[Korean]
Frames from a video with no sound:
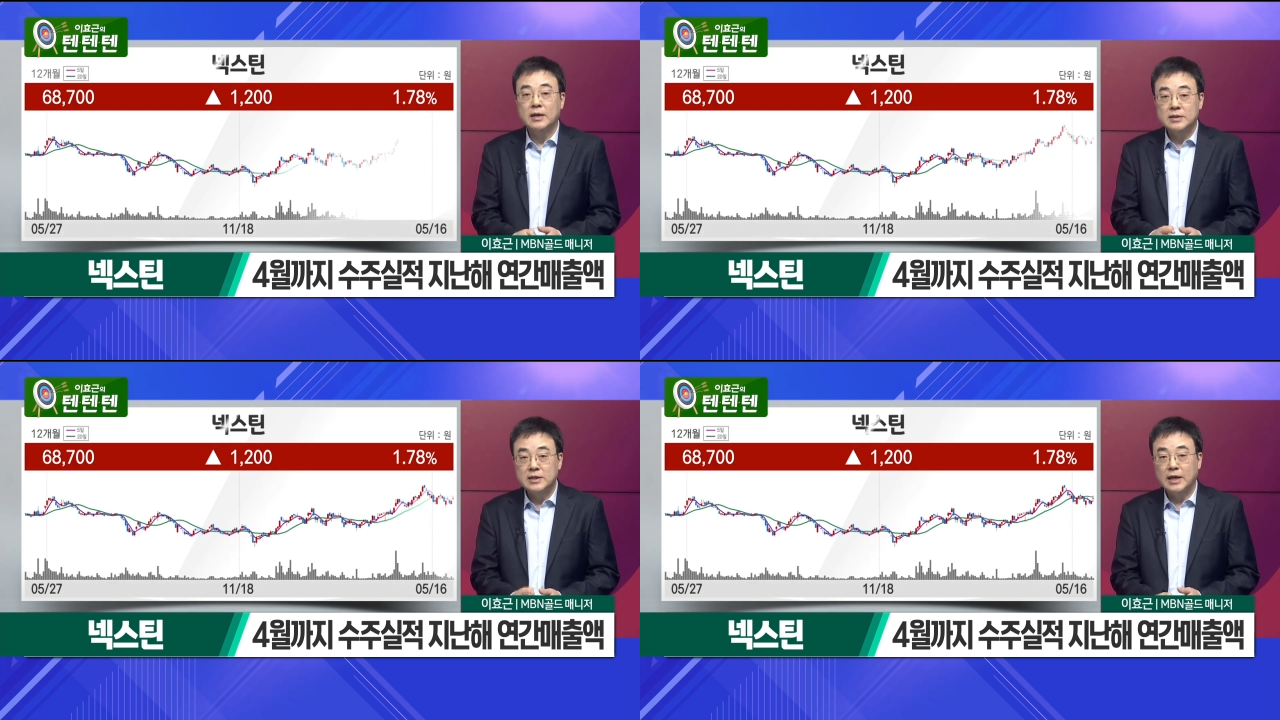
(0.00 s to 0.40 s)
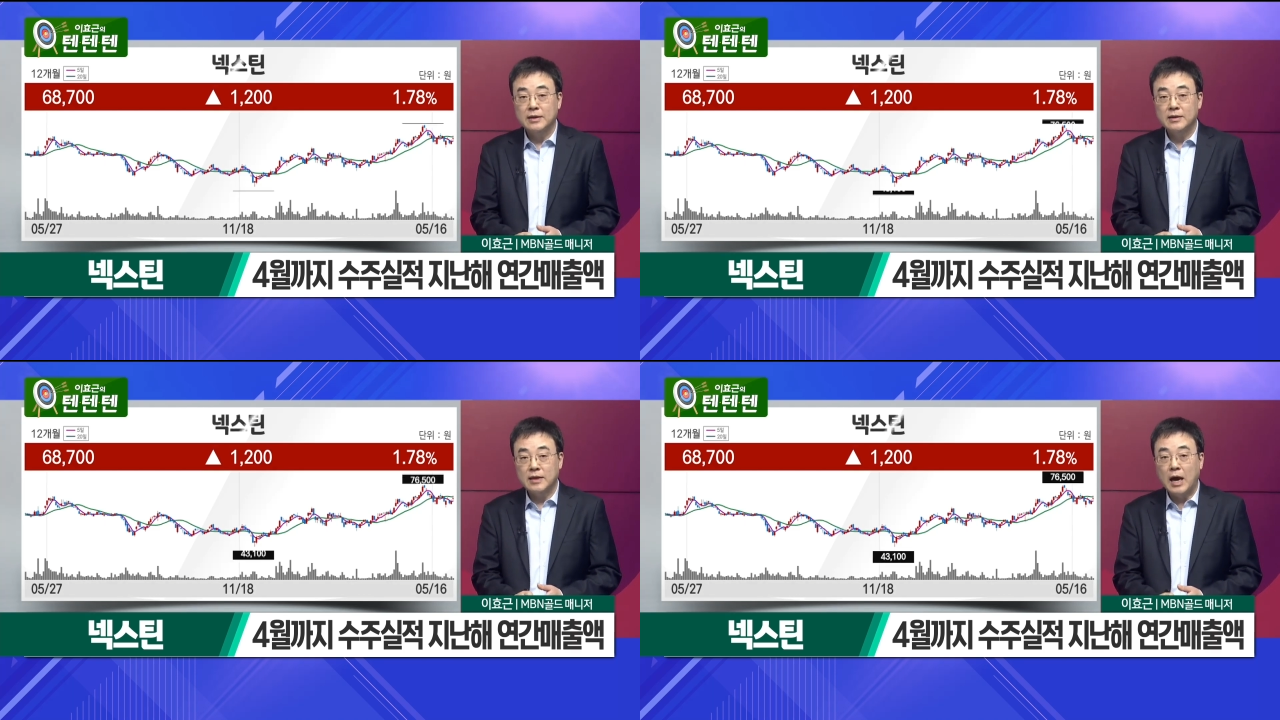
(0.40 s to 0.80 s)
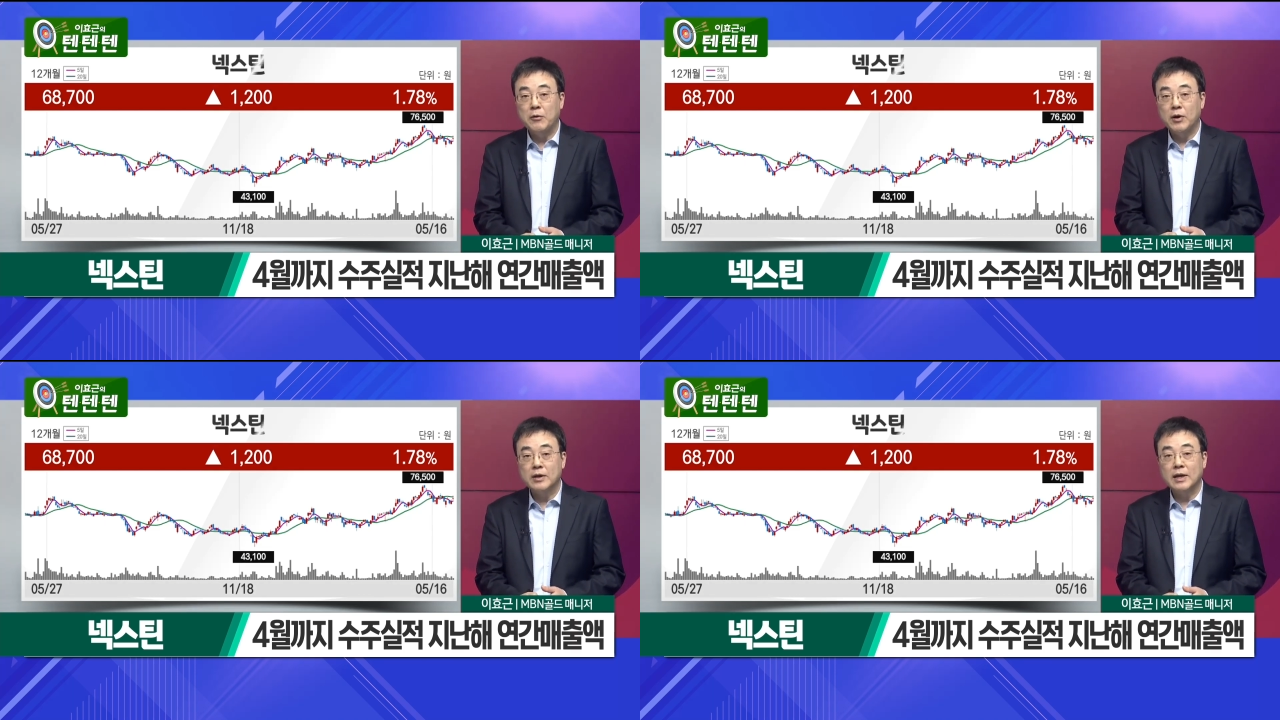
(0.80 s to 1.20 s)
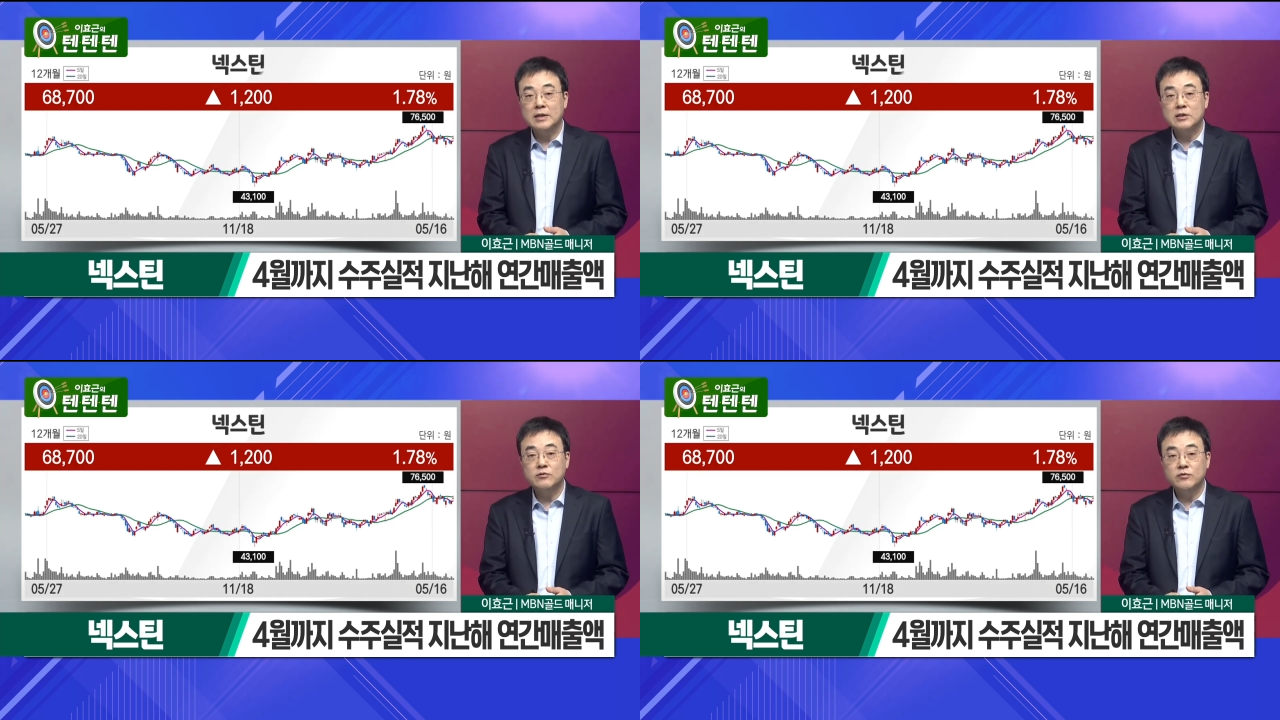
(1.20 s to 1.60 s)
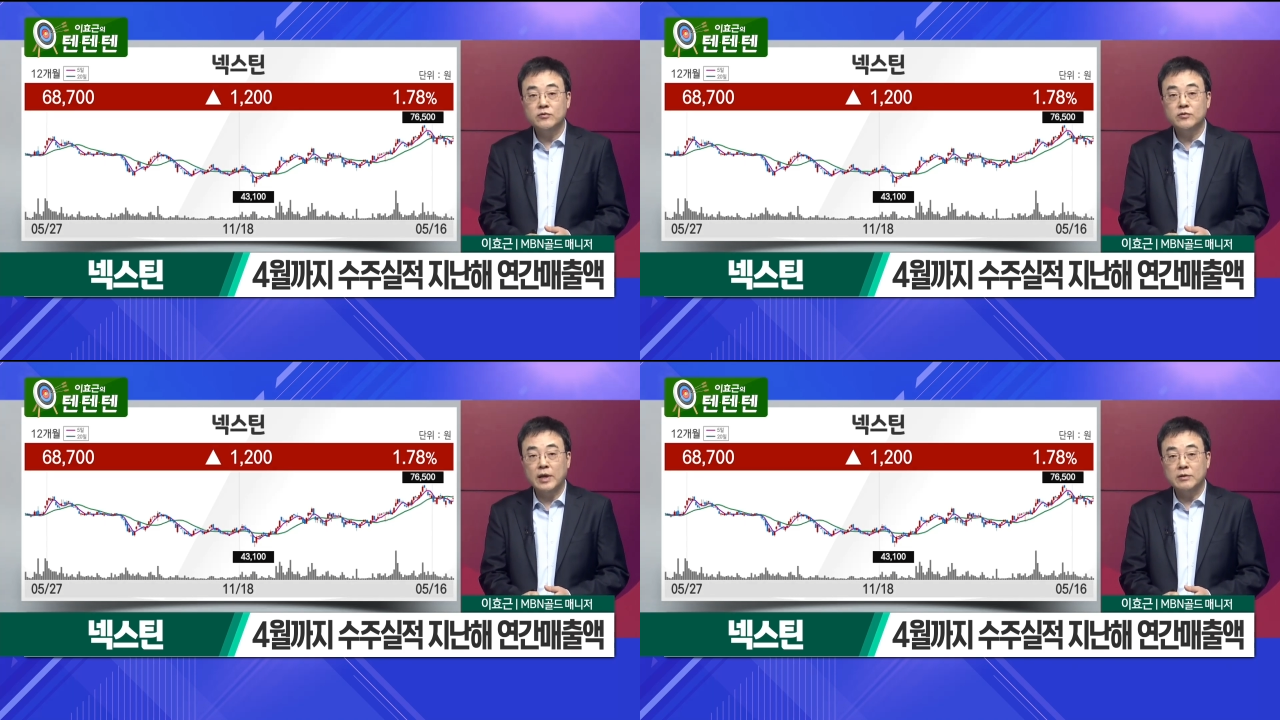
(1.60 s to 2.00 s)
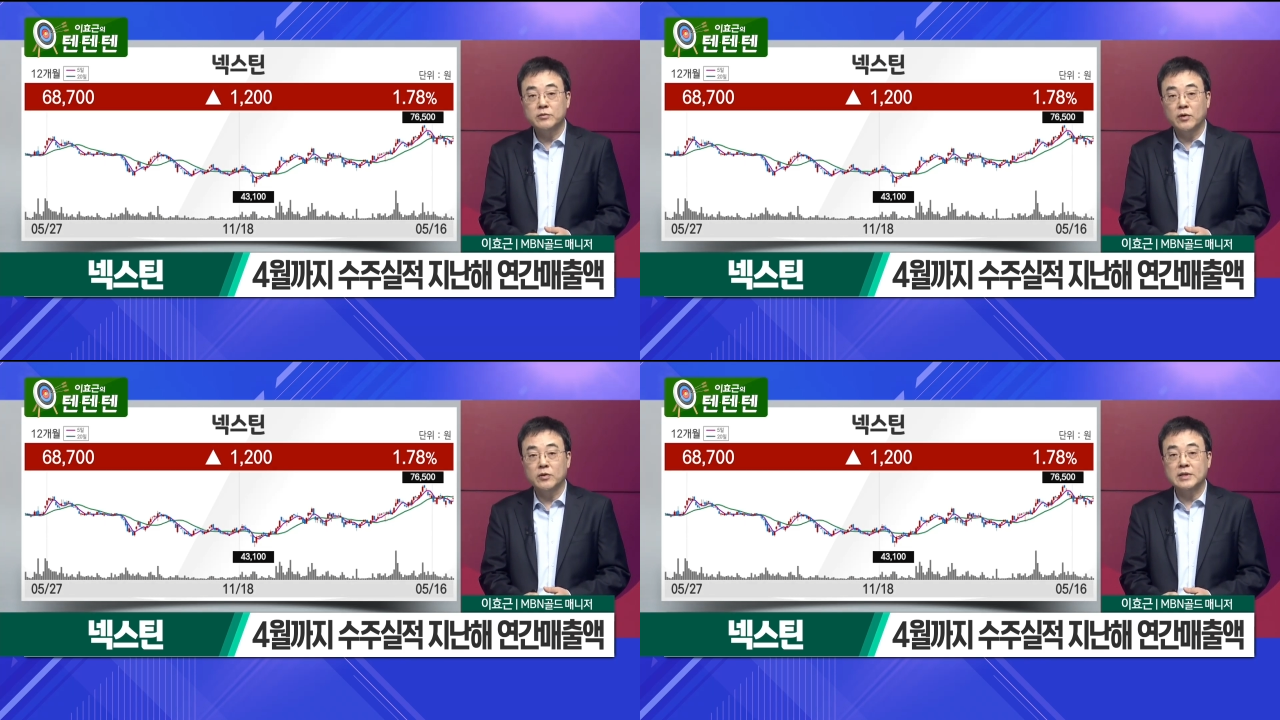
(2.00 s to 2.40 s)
지난 4월까지 수주액으로